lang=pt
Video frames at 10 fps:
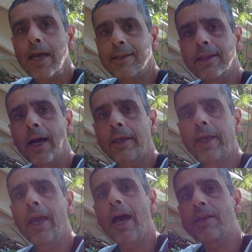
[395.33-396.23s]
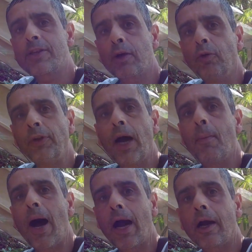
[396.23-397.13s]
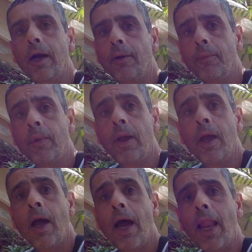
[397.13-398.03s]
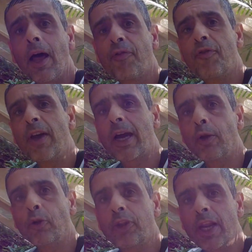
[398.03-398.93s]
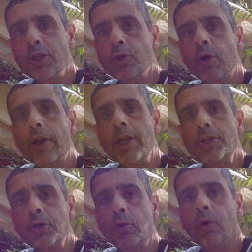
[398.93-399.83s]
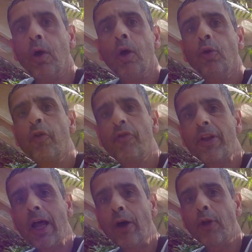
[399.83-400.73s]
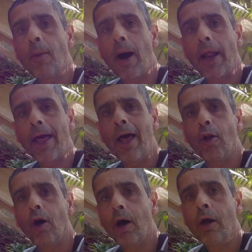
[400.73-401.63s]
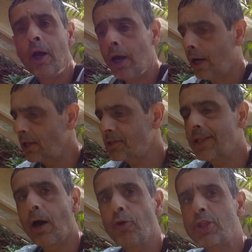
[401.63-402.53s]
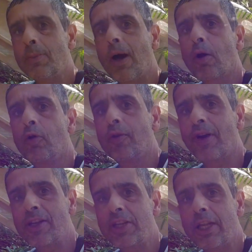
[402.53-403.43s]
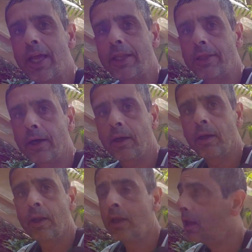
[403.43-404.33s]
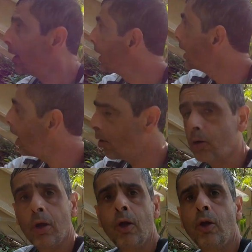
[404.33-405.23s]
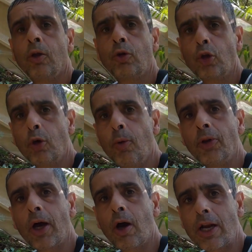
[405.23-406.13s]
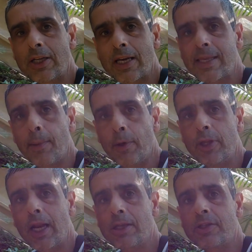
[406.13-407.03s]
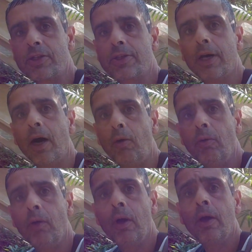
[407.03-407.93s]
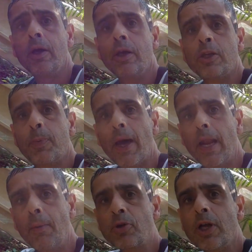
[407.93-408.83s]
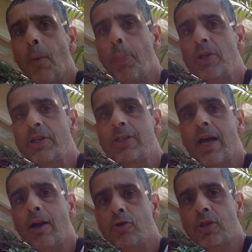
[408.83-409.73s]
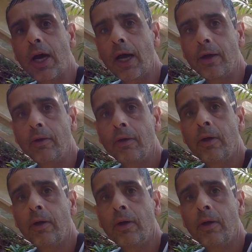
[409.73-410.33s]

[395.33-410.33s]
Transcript: Essa daqui é a segunda maca. Ela fica no trecho crítico, no final do amarelo, ó, antes da última curva à direita. Legal? Todo mundo agora já sabe onde elas estão. Esperamos não precisar usar.